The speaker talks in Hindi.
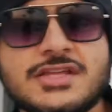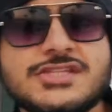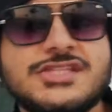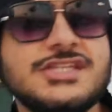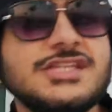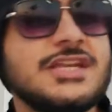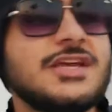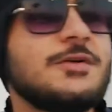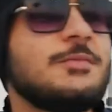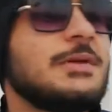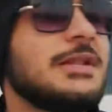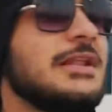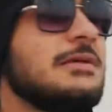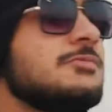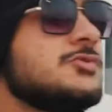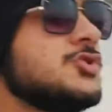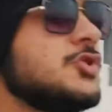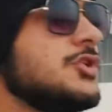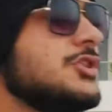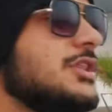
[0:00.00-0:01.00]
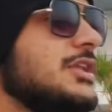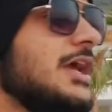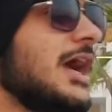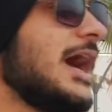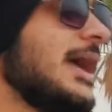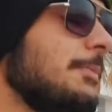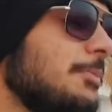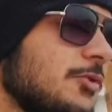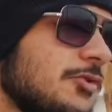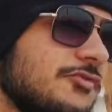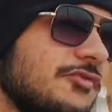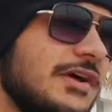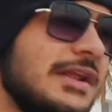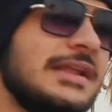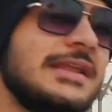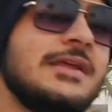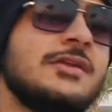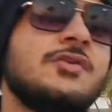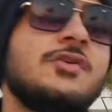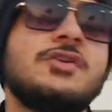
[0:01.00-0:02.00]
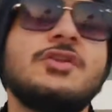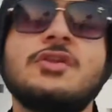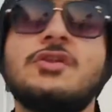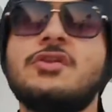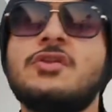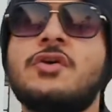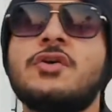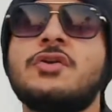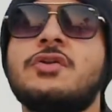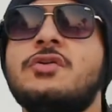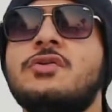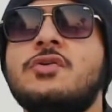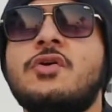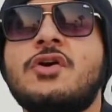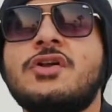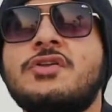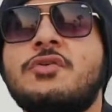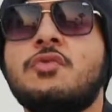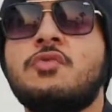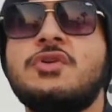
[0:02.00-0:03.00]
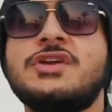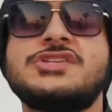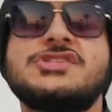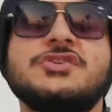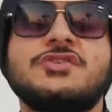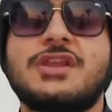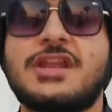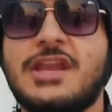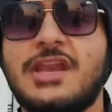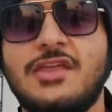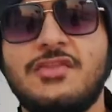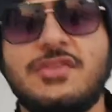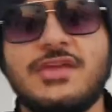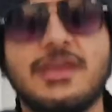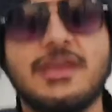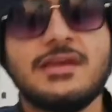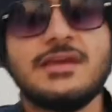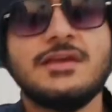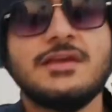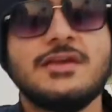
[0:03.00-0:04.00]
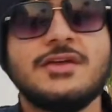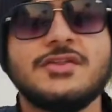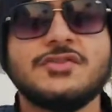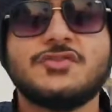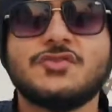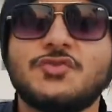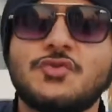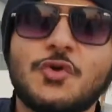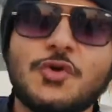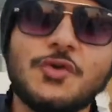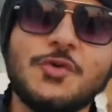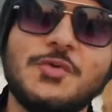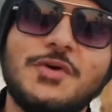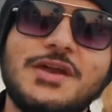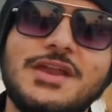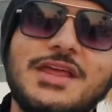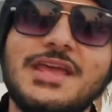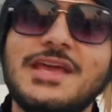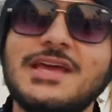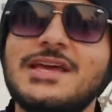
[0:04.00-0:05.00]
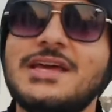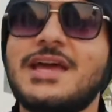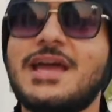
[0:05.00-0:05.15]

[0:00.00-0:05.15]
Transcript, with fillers: जिनको मतलब जो इतनी हाई प्रोफाइल नहीं है नॉट नॉट नॉट रिच और एनीथिंग तो डोंट वरी